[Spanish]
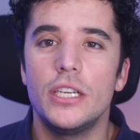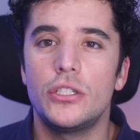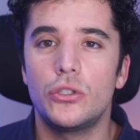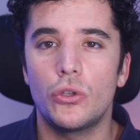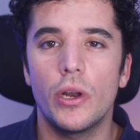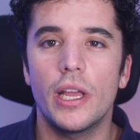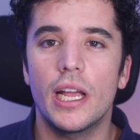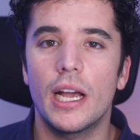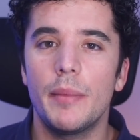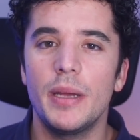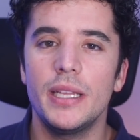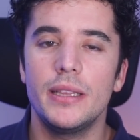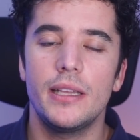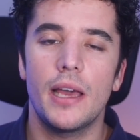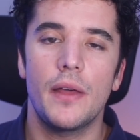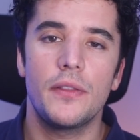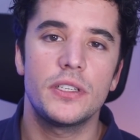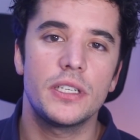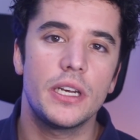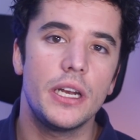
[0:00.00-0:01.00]
históricamente
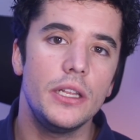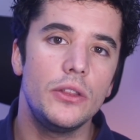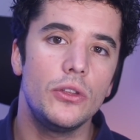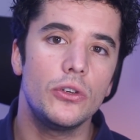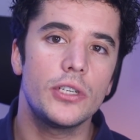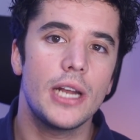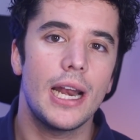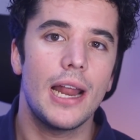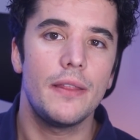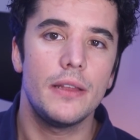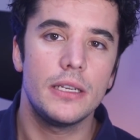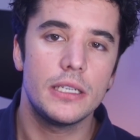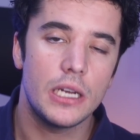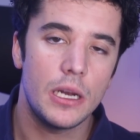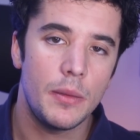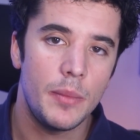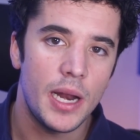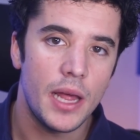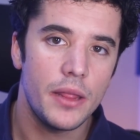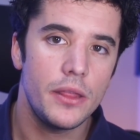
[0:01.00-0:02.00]
adscritos a la
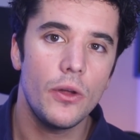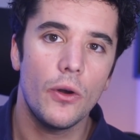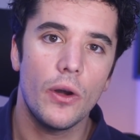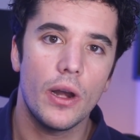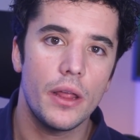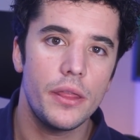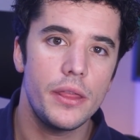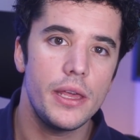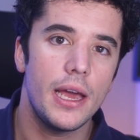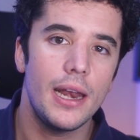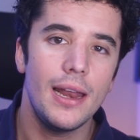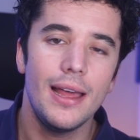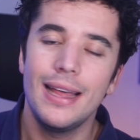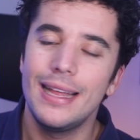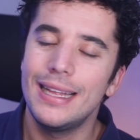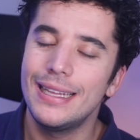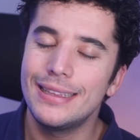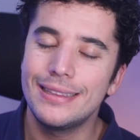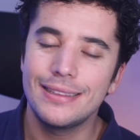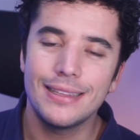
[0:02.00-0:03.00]
discriminación racial
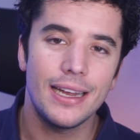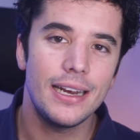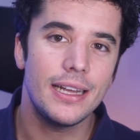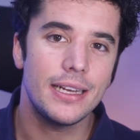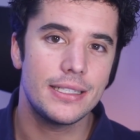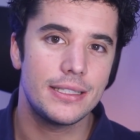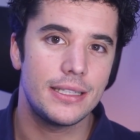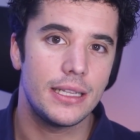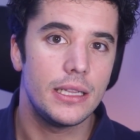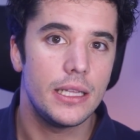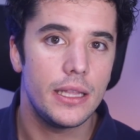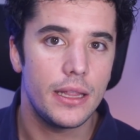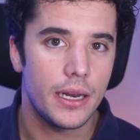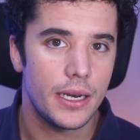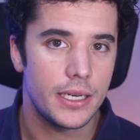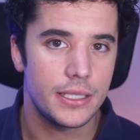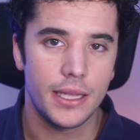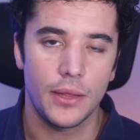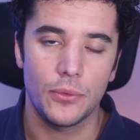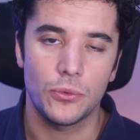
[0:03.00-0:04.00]
tan extendida en
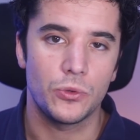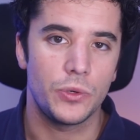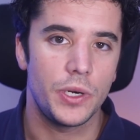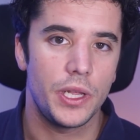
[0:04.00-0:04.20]
Estados